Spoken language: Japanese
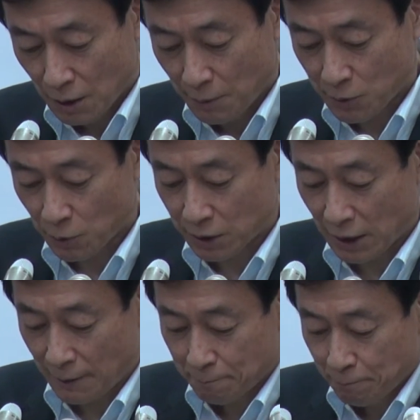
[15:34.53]
まあ、そういっ
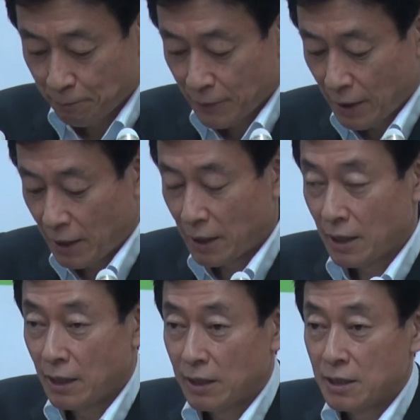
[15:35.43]
た、
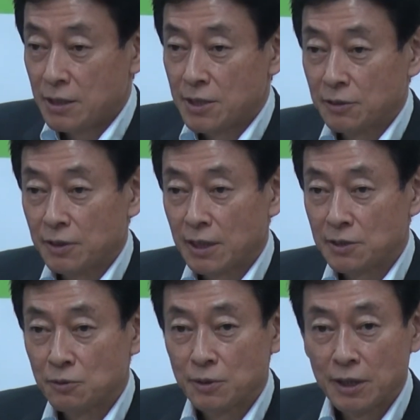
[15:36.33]
えー、自宅で
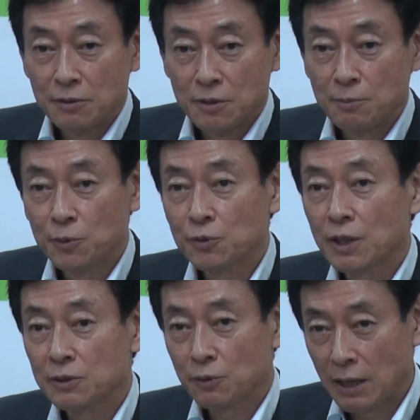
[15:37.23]
活動できるリモート
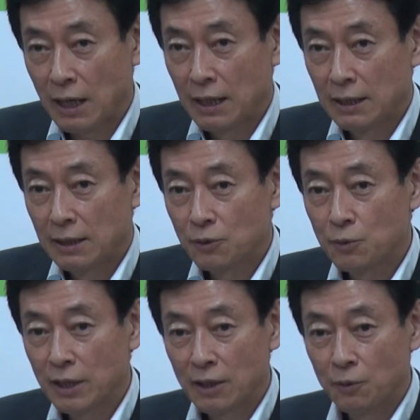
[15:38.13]
化とか、
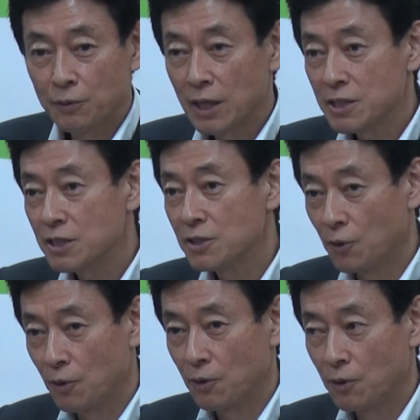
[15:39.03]
今回、オンライン診
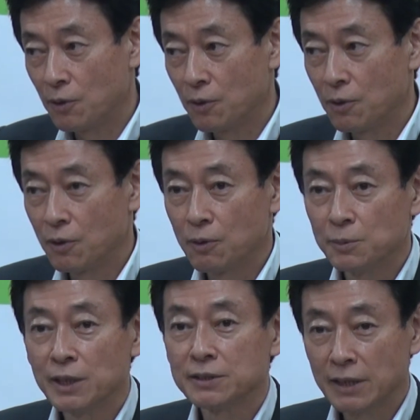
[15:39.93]
療
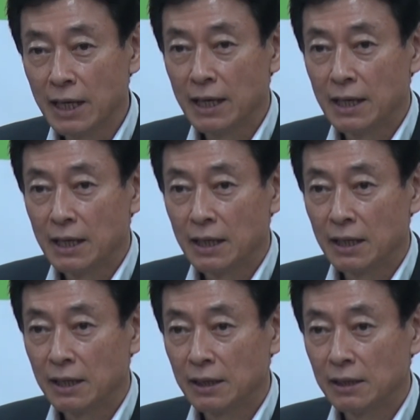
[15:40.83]
もですね、
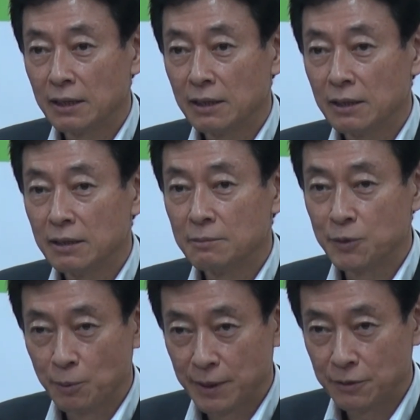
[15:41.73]

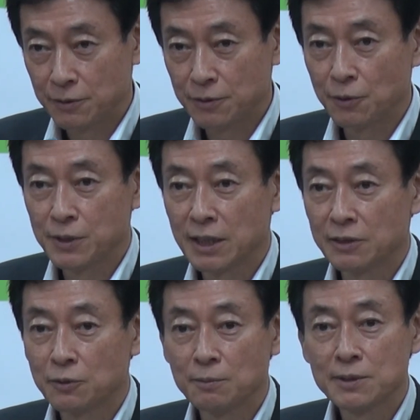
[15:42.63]
えー、認めるようになっ
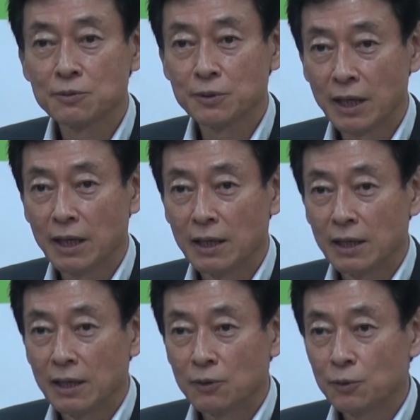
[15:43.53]
ておりますので、
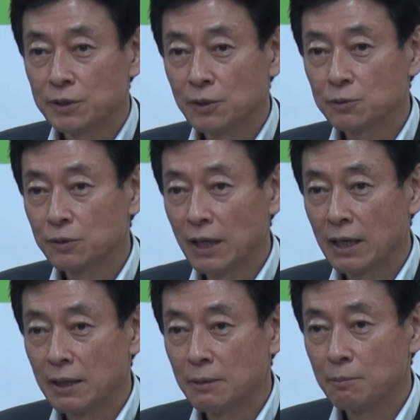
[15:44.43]
こういったこと
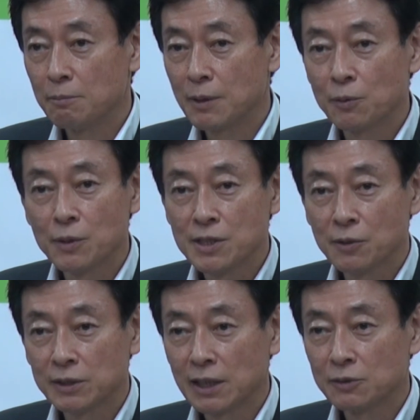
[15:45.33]
で、まあ、高齢者
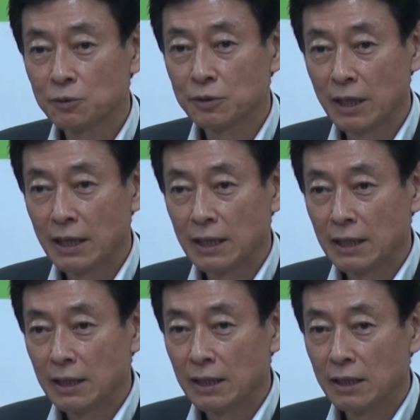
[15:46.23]
の方にとって、
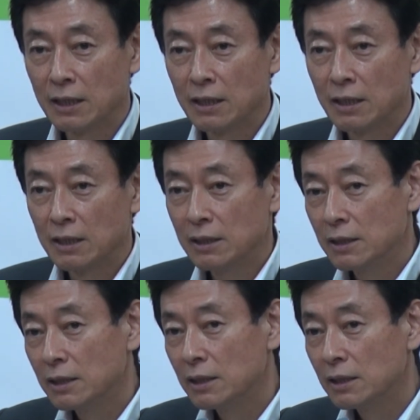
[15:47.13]

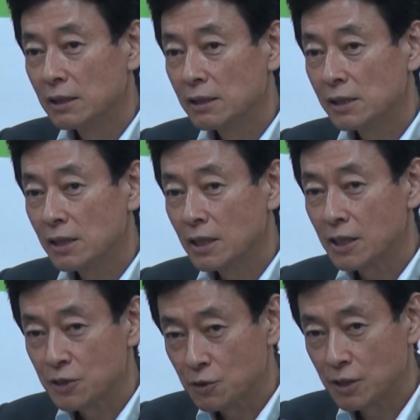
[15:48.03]
えー、
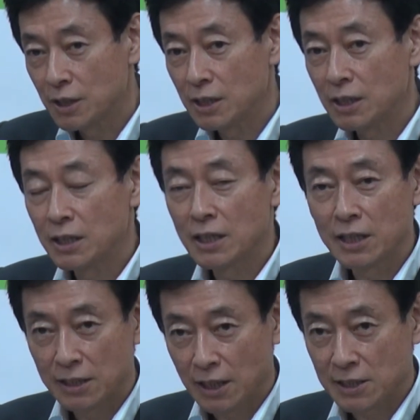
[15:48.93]
引き続き
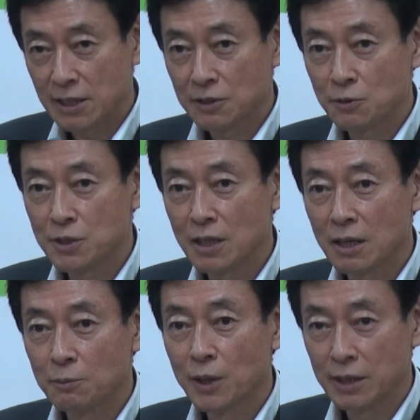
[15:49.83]
元気で活躍をし
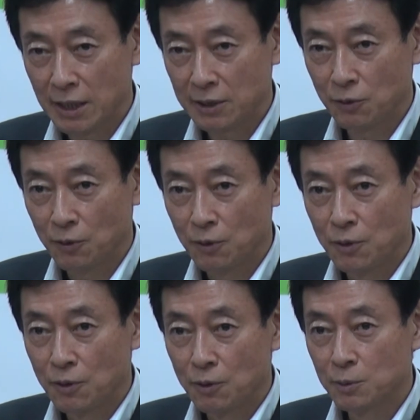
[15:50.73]
てもらいたいと
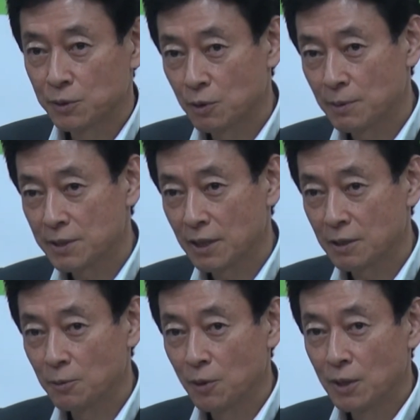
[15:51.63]
思っておりますけれ
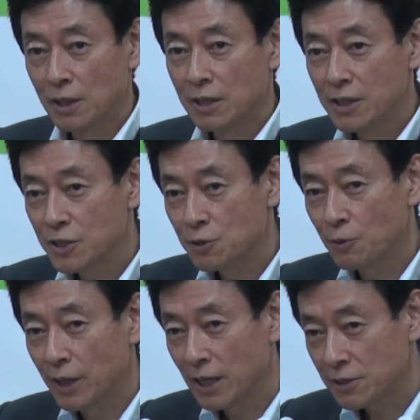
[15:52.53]
ども、
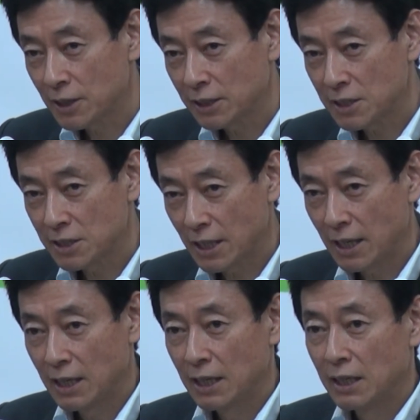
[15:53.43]
リスクを減らす形
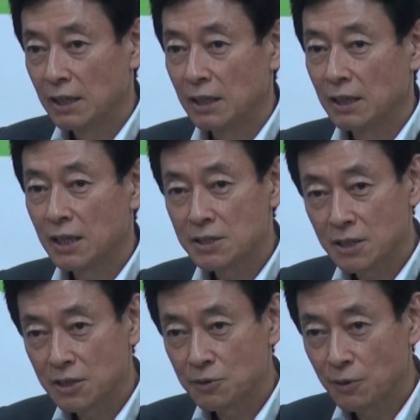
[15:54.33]
で、え感
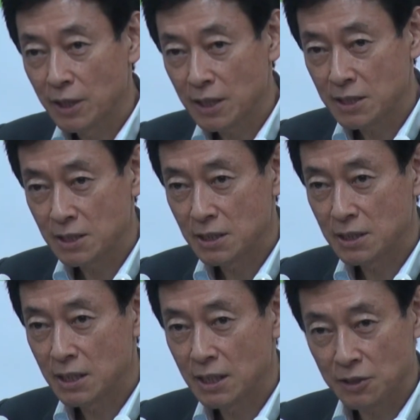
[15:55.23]
染リスクを減らし
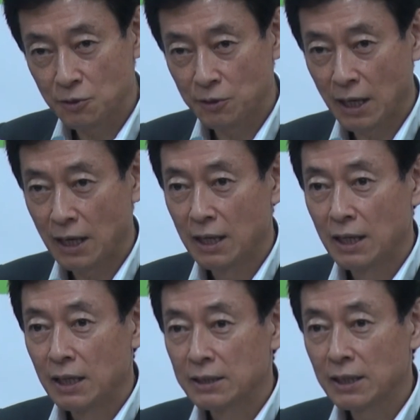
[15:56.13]
減らすような
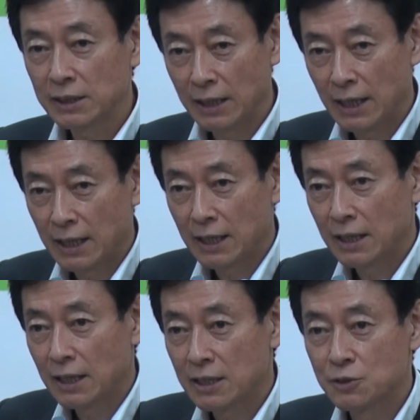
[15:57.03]
中で
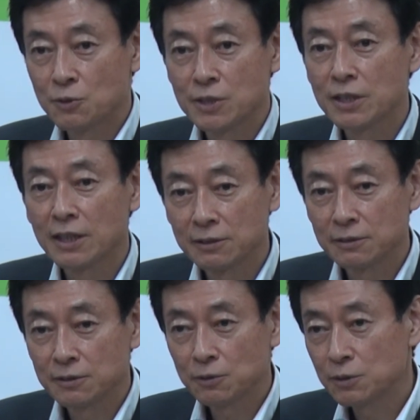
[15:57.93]
活動していただ
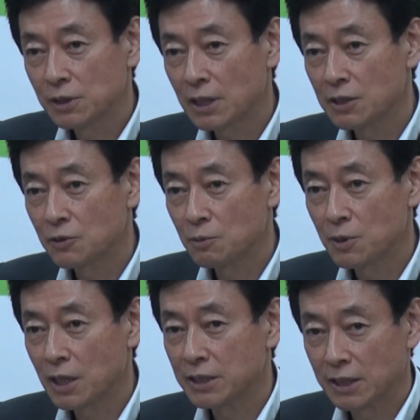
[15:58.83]
く、そういった環境
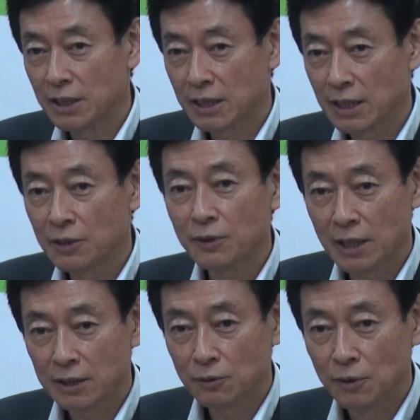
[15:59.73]
も考えていかなきゃいけないの
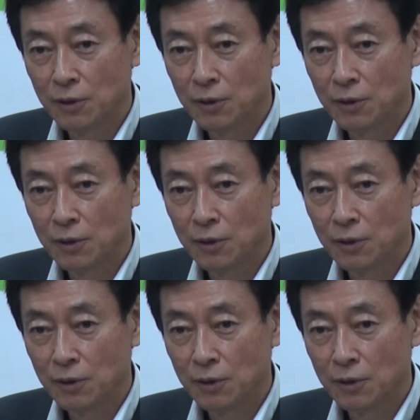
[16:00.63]
かな